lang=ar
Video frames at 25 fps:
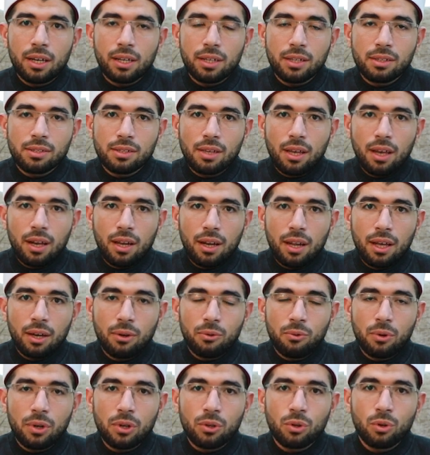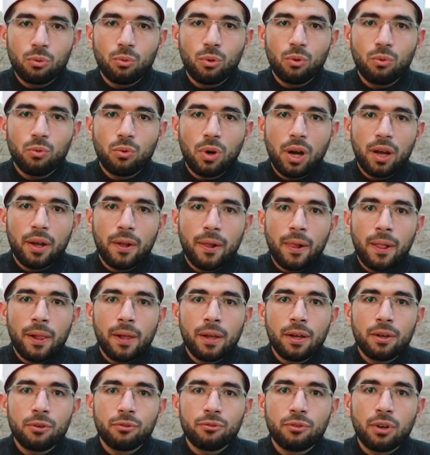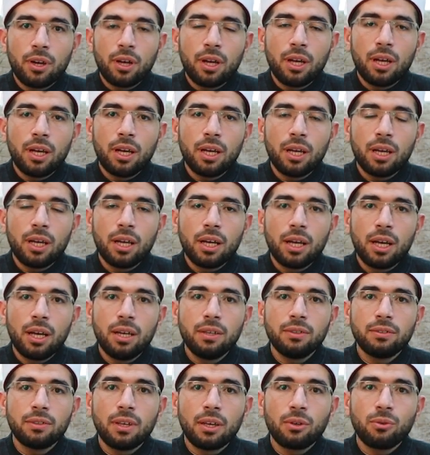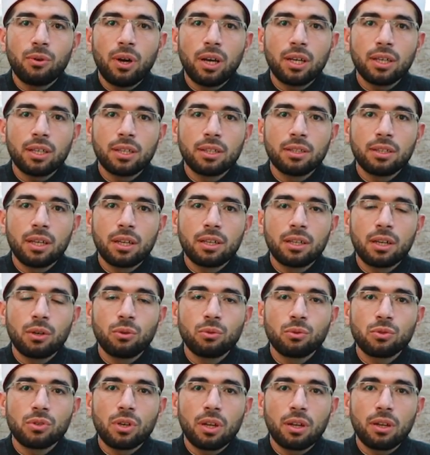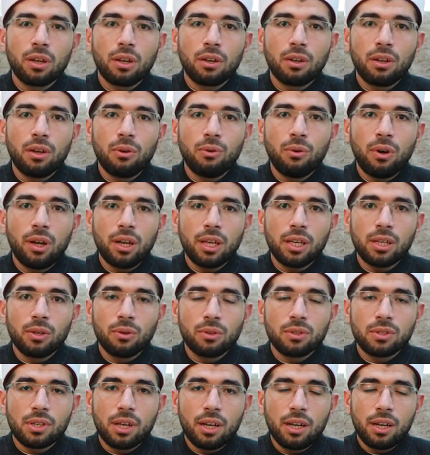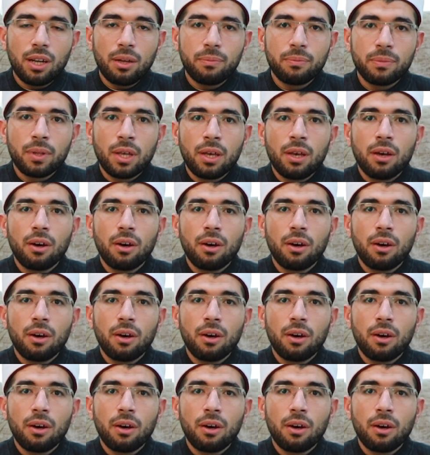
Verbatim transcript: الرسالة والنبوة فهذا يؤكد أنه صلى الله عليه وسلم